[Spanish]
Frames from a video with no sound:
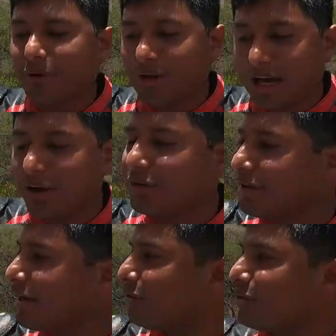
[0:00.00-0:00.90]
Pero ya un
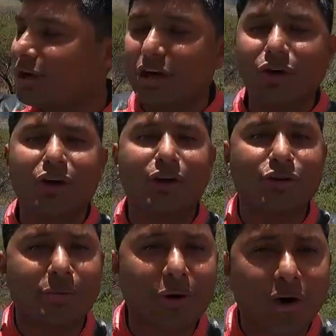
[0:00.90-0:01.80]
rato, ya creo que
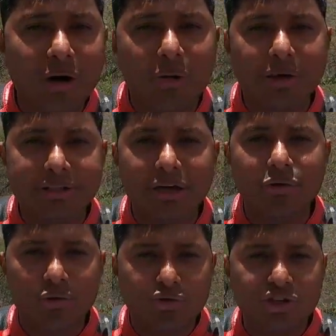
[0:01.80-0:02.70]
nuestro amigo Gabo va a hacer
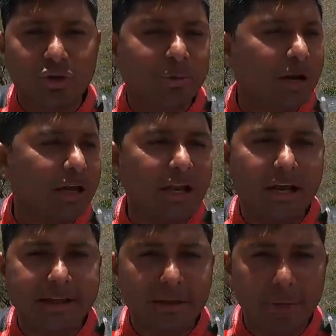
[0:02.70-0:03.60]
un cursito para que la
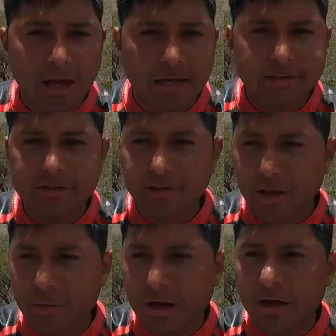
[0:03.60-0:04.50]
gente venga, se
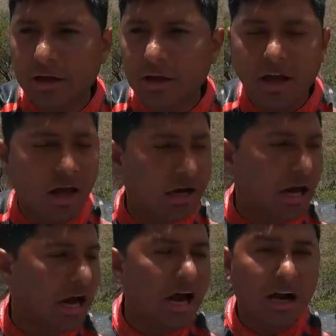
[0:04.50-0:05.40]
inscriba,
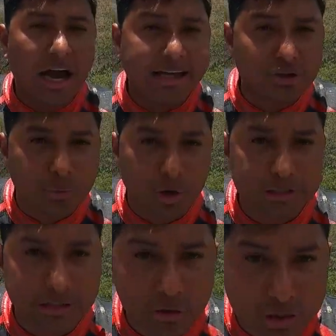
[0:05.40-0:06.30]
haga, haga esto,
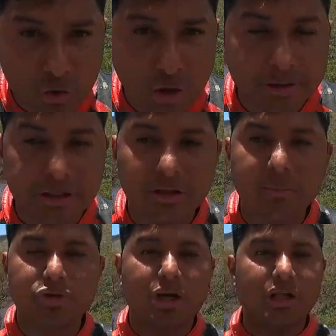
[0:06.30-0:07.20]
porque sí nos ayuda bastante.
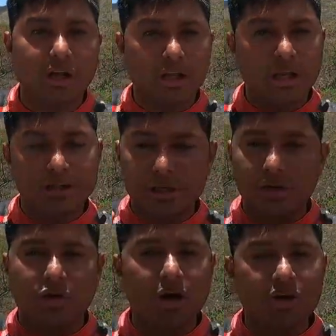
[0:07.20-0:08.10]
mucha gente que tiene
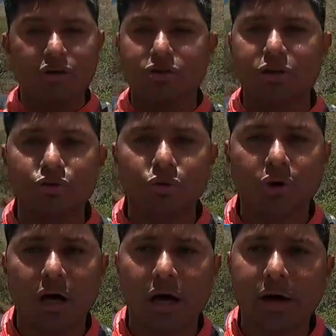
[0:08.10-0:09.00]
5 años y
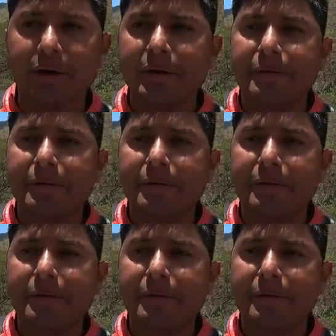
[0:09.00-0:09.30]
nunca